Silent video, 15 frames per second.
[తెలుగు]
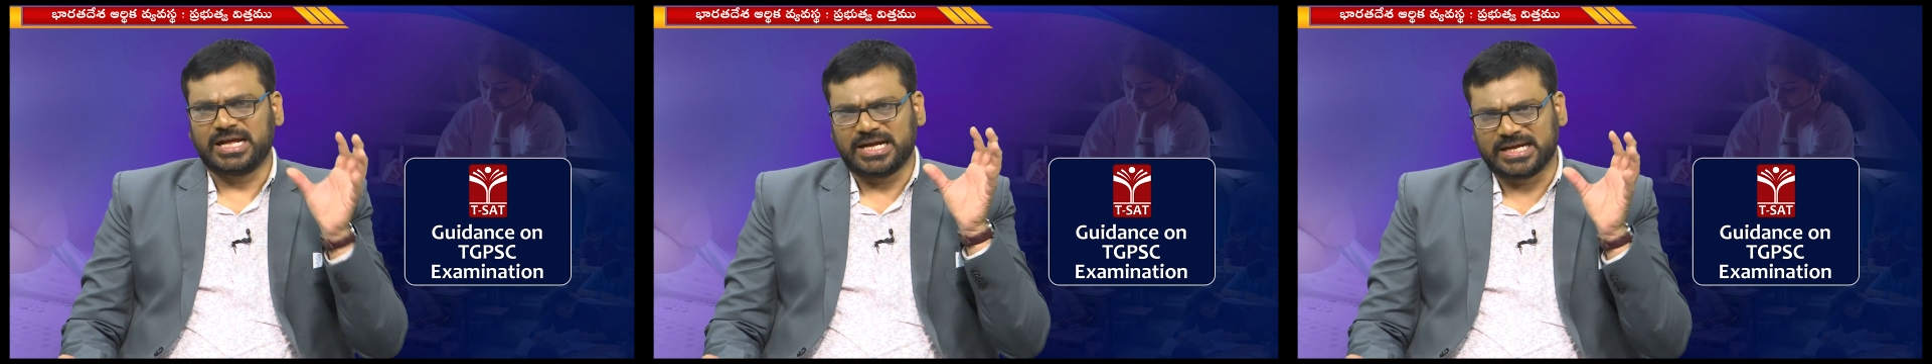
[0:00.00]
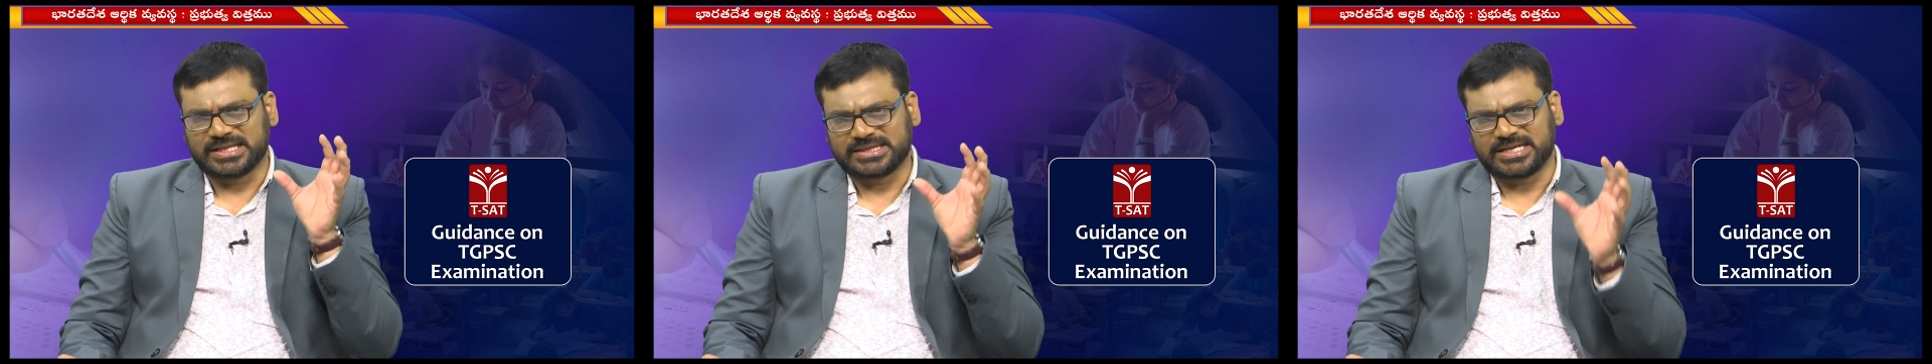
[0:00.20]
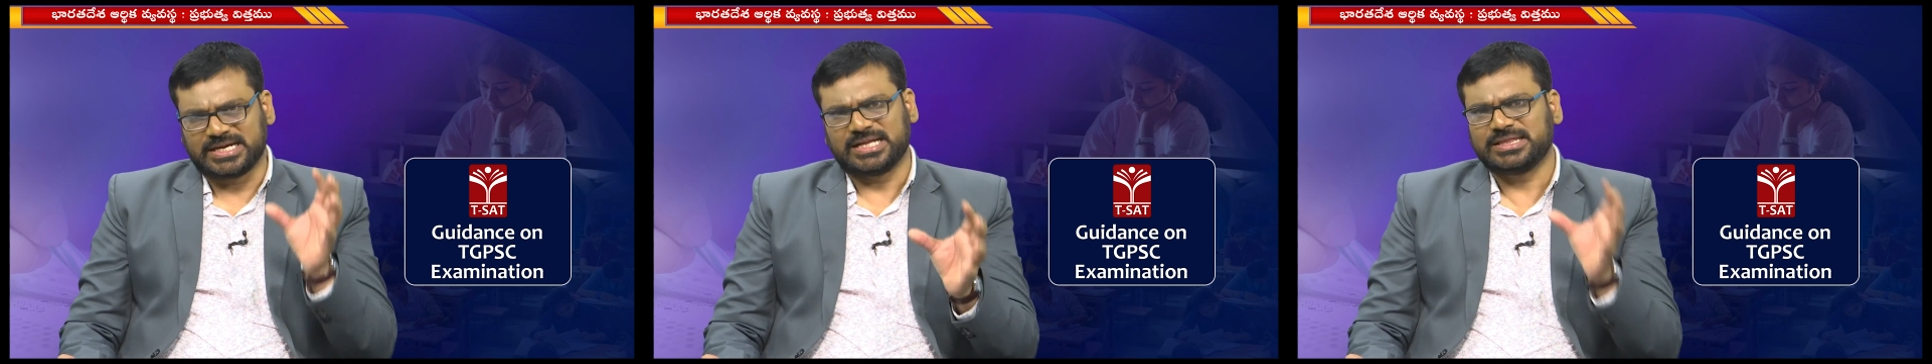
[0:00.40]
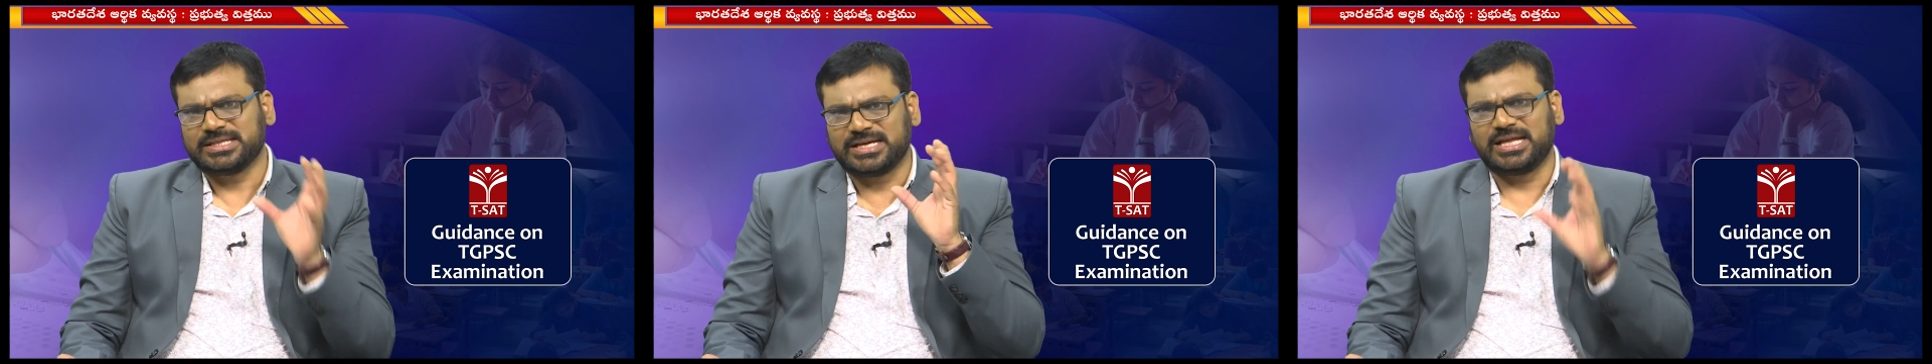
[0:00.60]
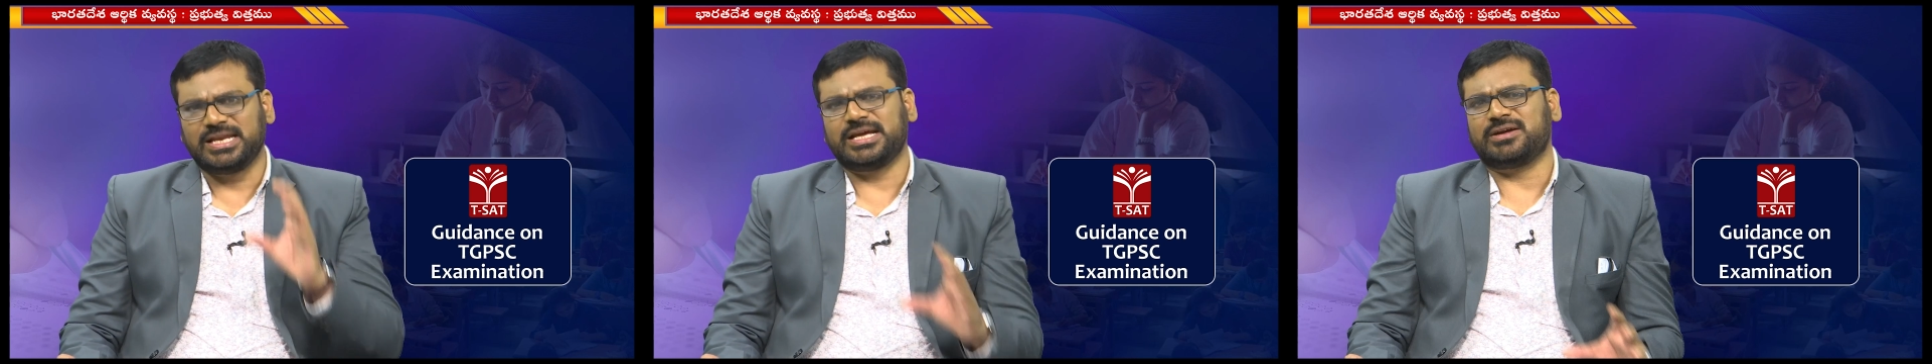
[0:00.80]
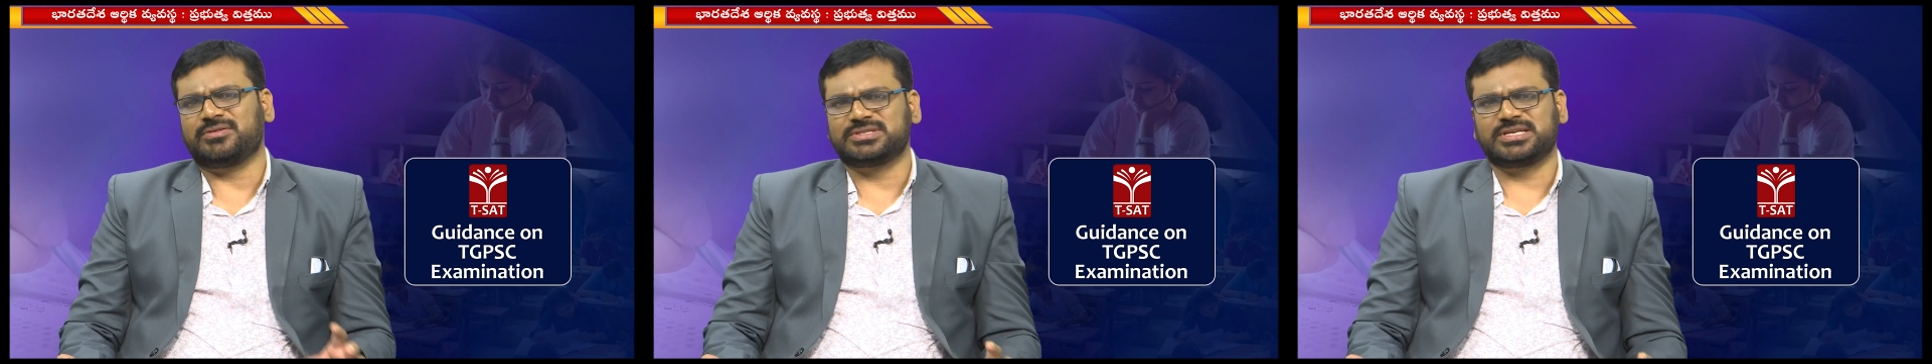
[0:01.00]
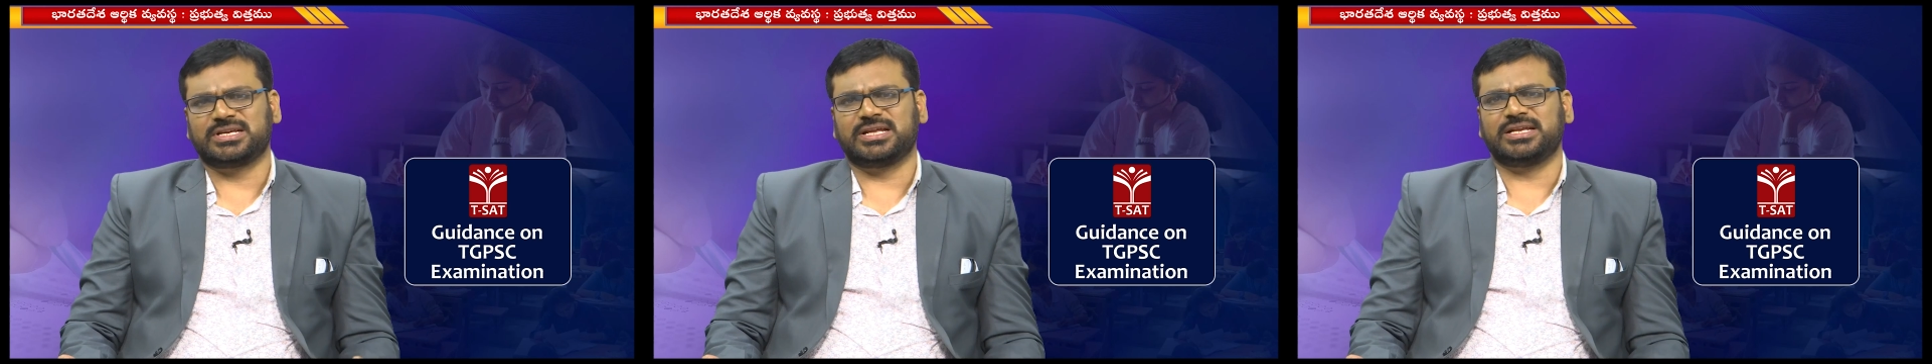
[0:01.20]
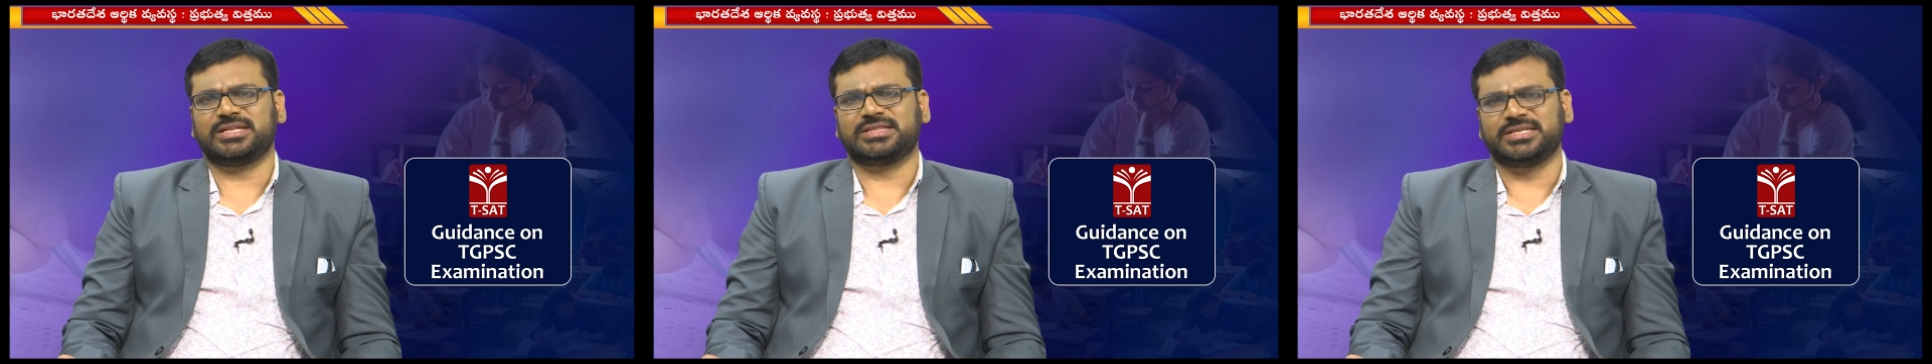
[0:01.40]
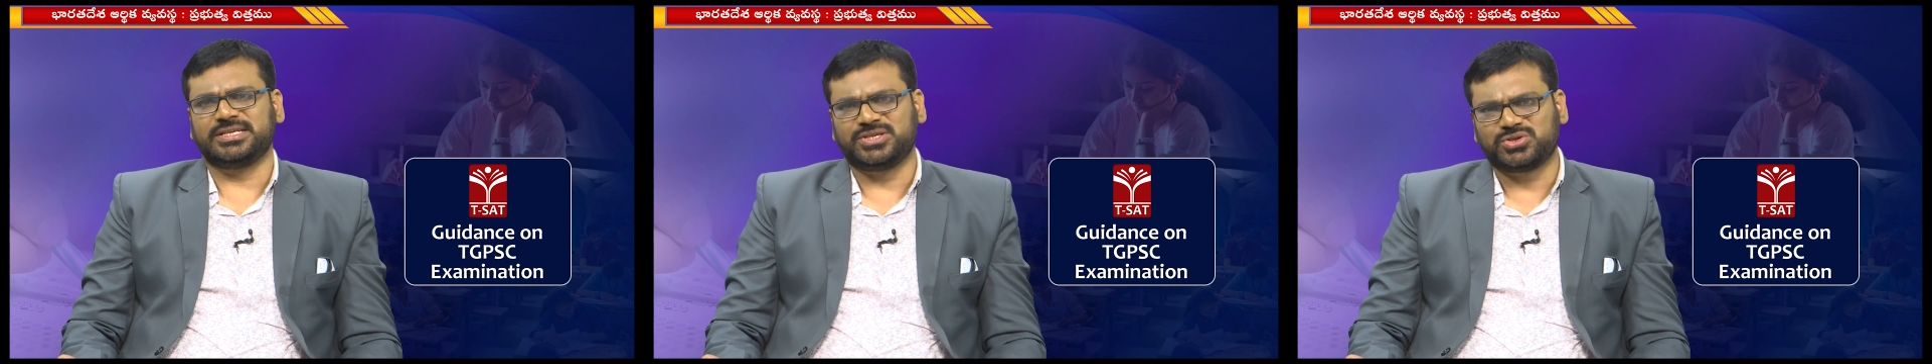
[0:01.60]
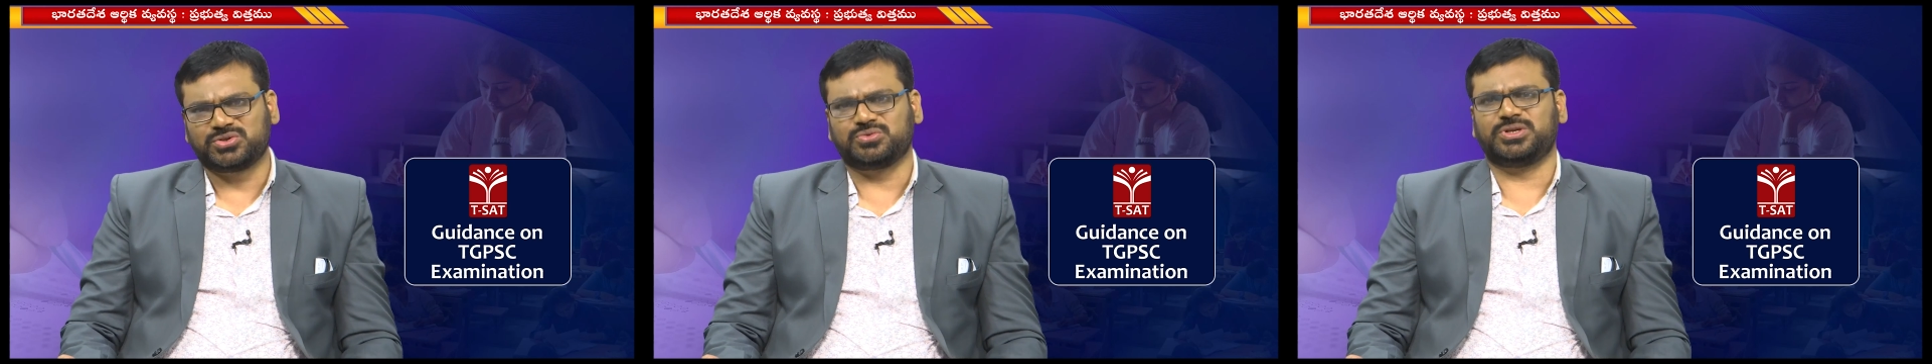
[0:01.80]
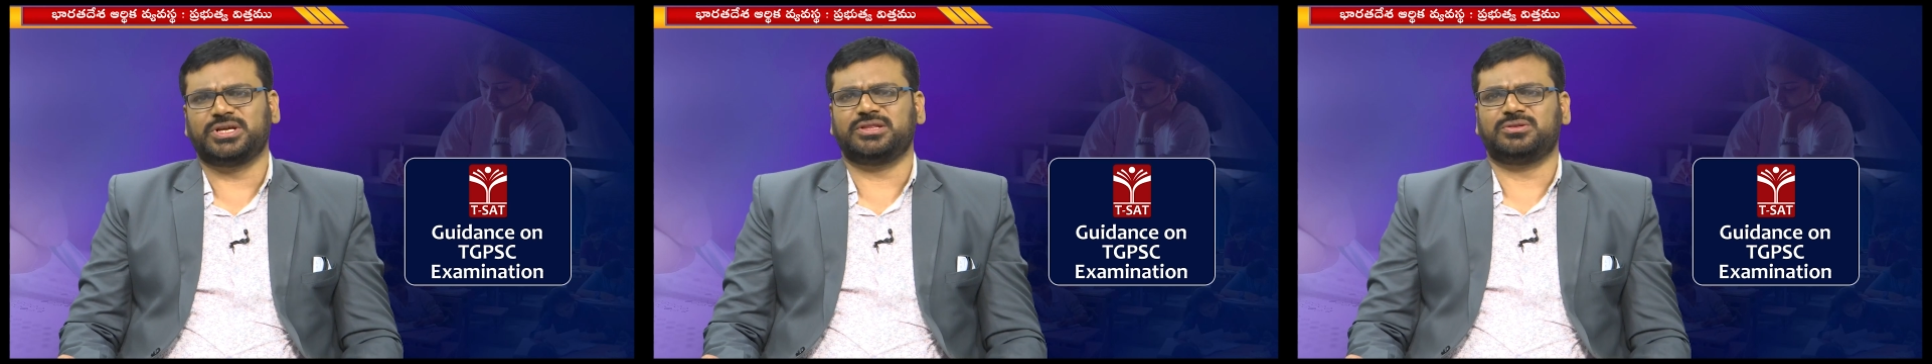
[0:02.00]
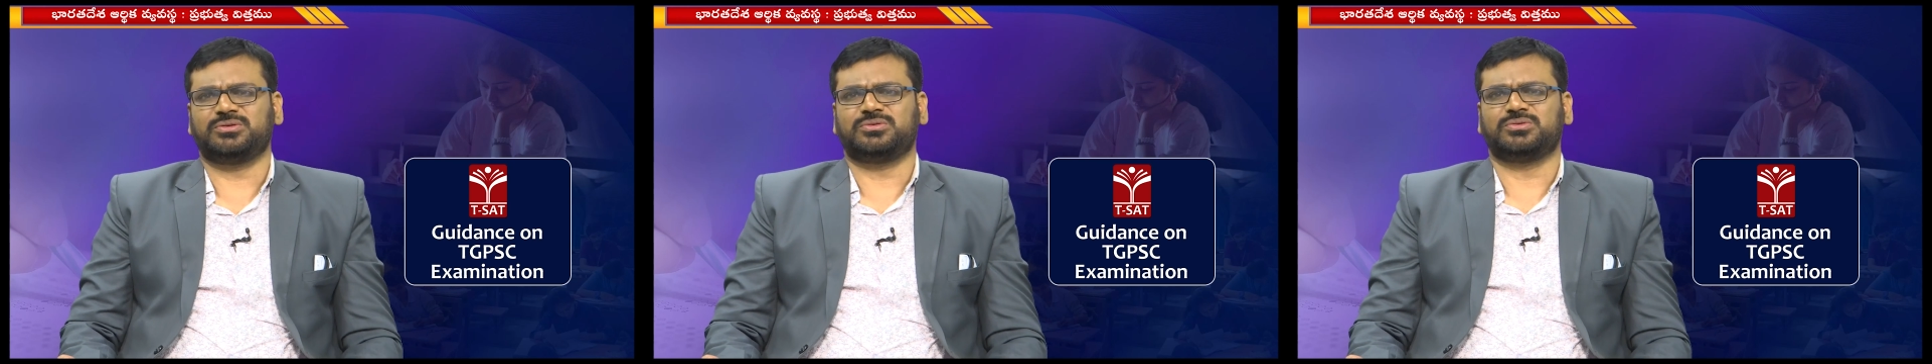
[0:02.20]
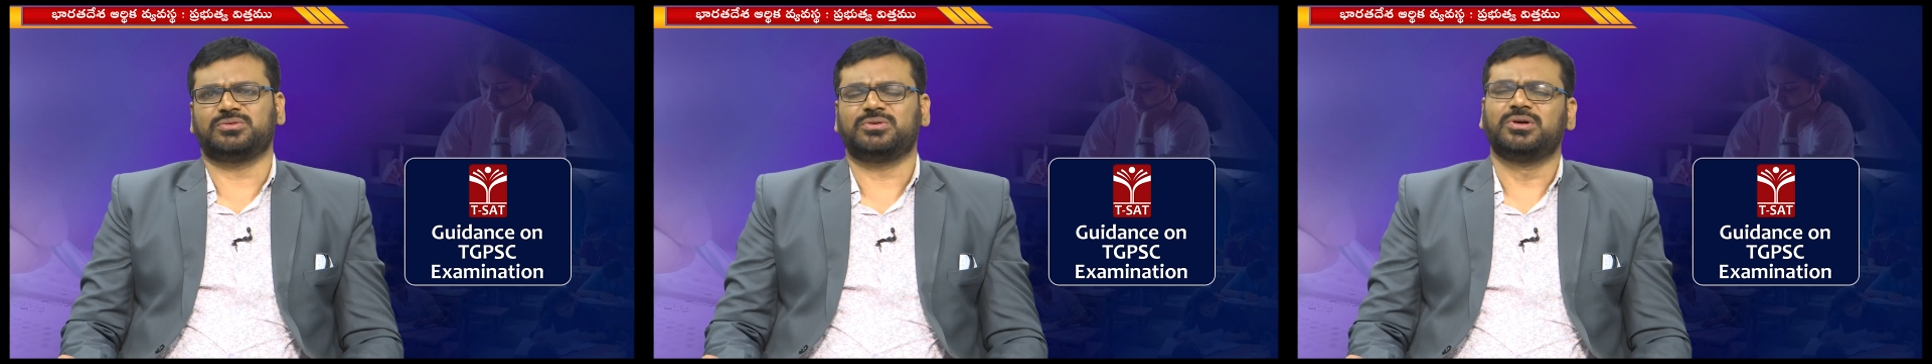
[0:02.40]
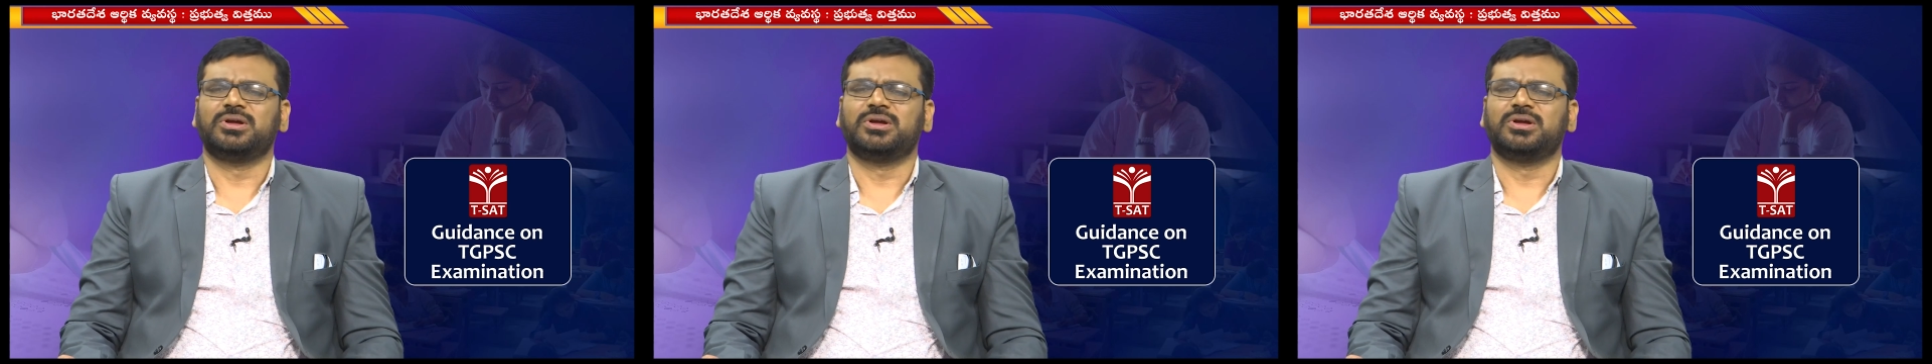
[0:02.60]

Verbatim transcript: ఆ తాత్కాలిక అవసరాలను తీర్చుకునేందుకు